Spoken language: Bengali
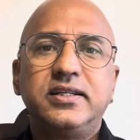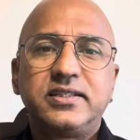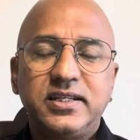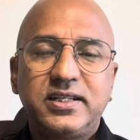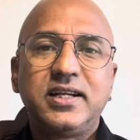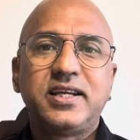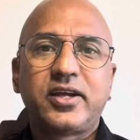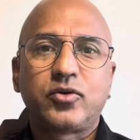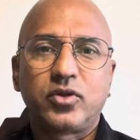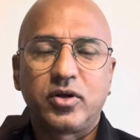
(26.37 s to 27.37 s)
সেটা
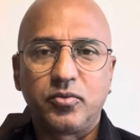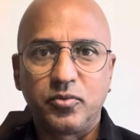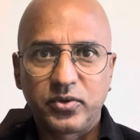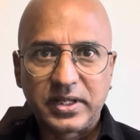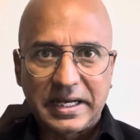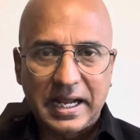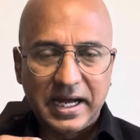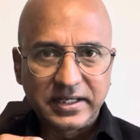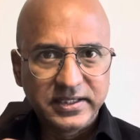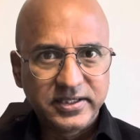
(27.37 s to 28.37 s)
নিয়েই কথা বলবো তার
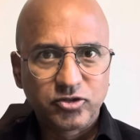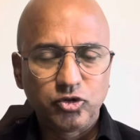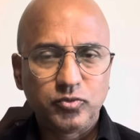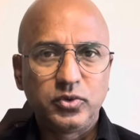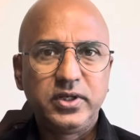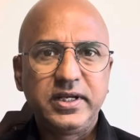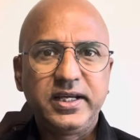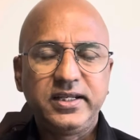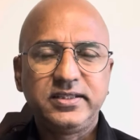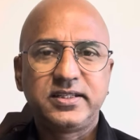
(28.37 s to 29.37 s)
আগে একটু বলে
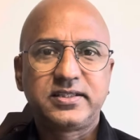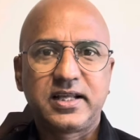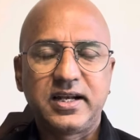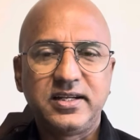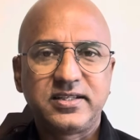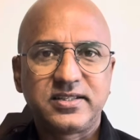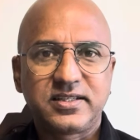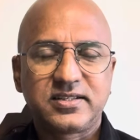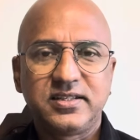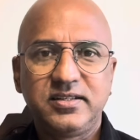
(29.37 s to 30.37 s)
নেই যে চ্যানেল
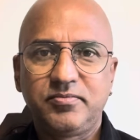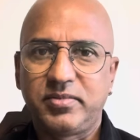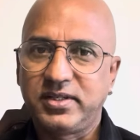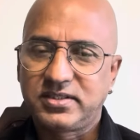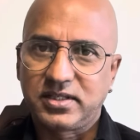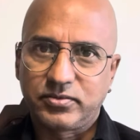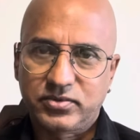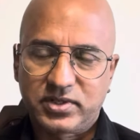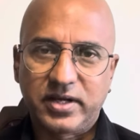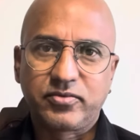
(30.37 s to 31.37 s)
সিক্সটিন প্লিজ
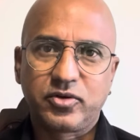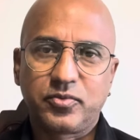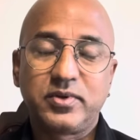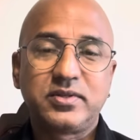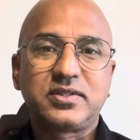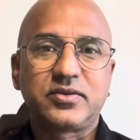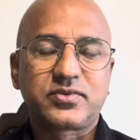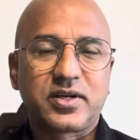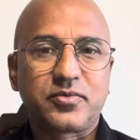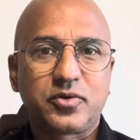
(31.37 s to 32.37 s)
সাবস্ক্রাইব করবেন
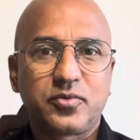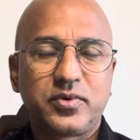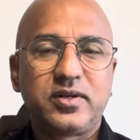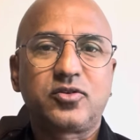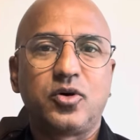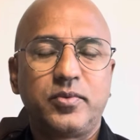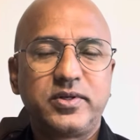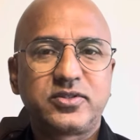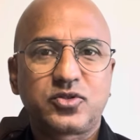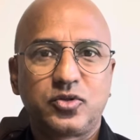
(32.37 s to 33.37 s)
সাবস্ক্রাইব করবেন
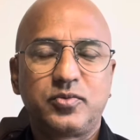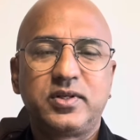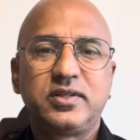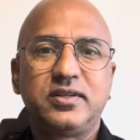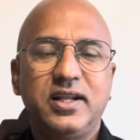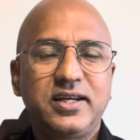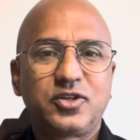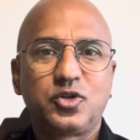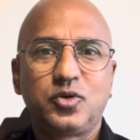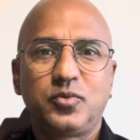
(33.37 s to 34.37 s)
কমেন্টস করবেন
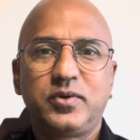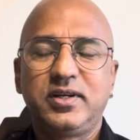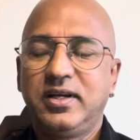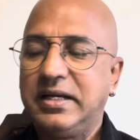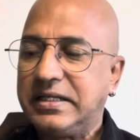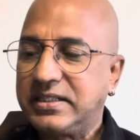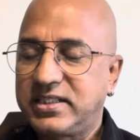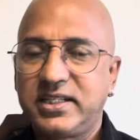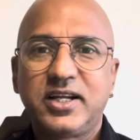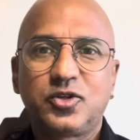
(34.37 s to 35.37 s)
লাইক করবেন
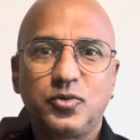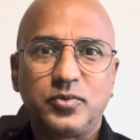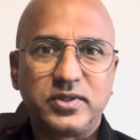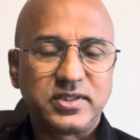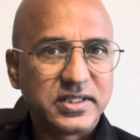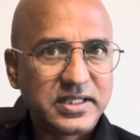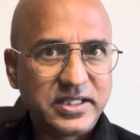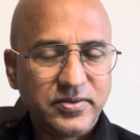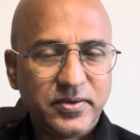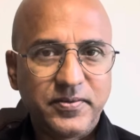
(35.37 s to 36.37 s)
শেয়ার করবেন সেটি
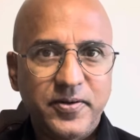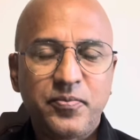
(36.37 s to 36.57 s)
কিভাবে